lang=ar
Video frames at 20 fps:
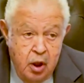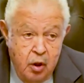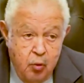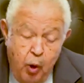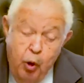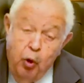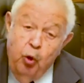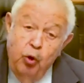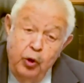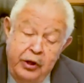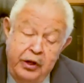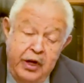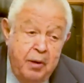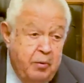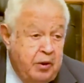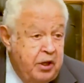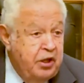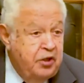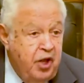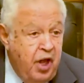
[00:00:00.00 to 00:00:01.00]
وقلنا
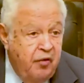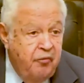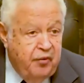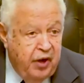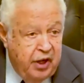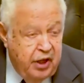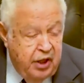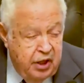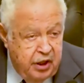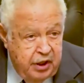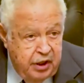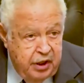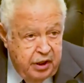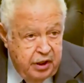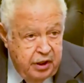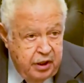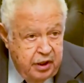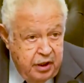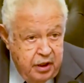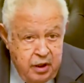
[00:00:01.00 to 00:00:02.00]
بالإضافة
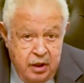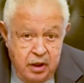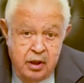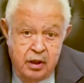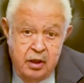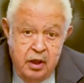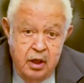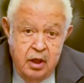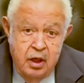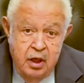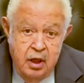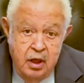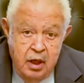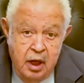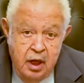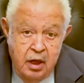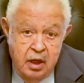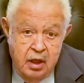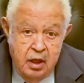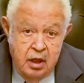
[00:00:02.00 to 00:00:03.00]
إليه
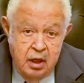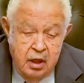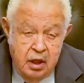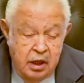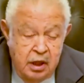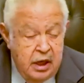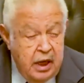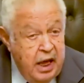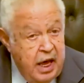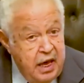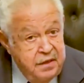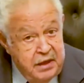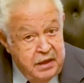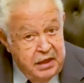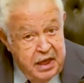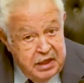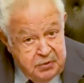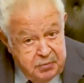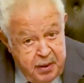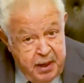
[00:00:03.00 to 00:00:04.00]
إلى هذه
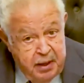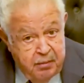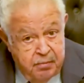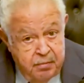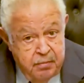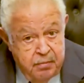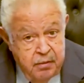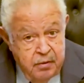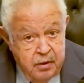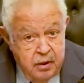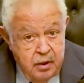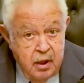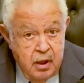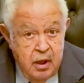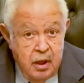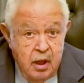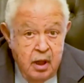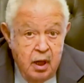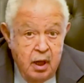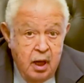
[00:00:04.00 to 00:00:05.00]
الأسباب
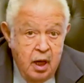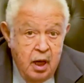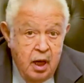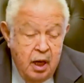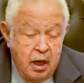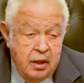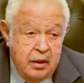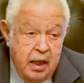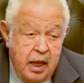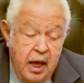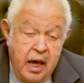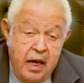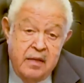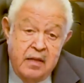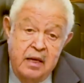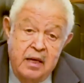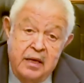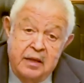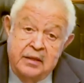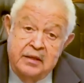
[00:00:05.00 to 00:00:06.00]
أن
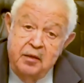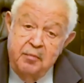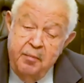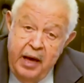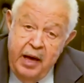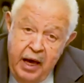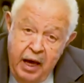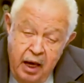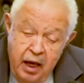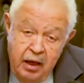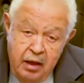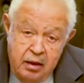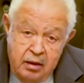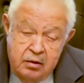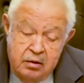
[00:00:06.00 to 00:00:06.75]
هذا الاجتماع